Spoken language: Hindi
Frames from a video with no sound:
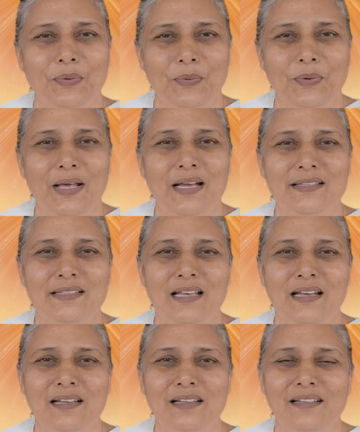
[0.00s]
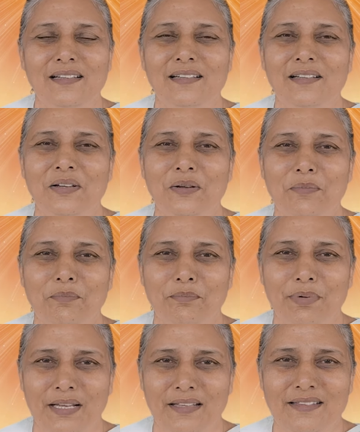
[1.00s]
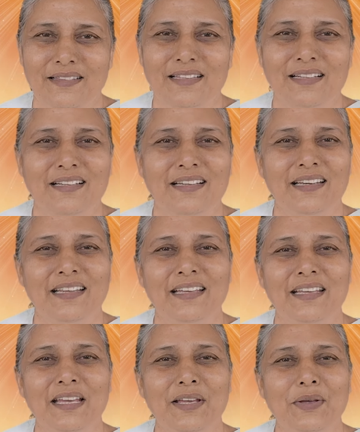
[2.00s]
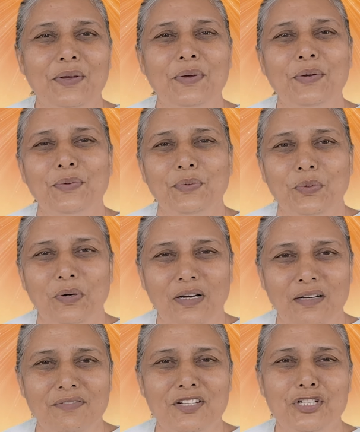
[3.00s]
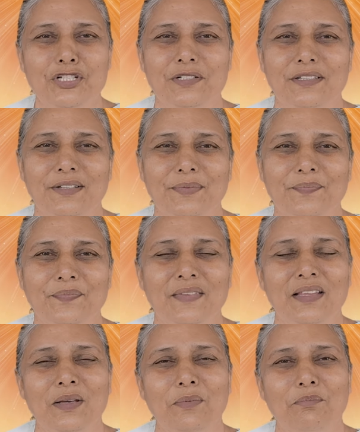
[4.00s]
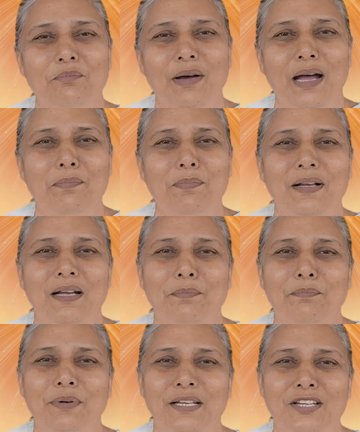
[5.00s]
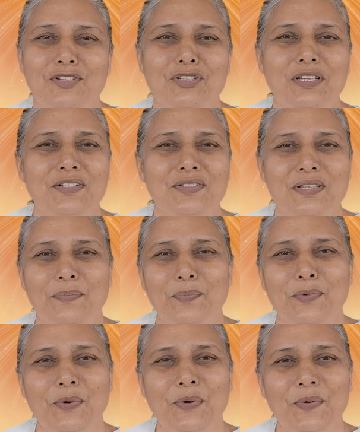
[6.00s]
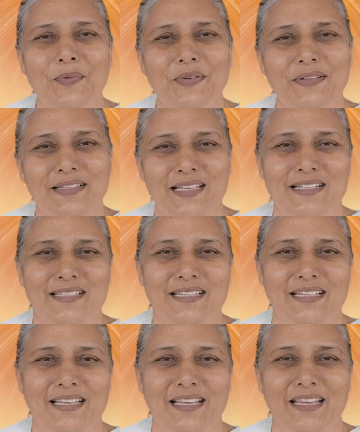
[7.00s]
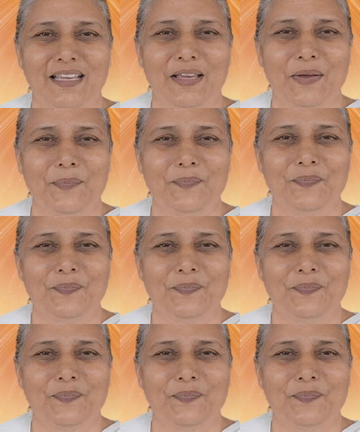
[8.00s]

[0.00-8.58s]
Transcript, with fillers: थोड़ा सा प्रयत्न करेंगे तो अवश्य बाप का परिचय सबको दे सकेंगे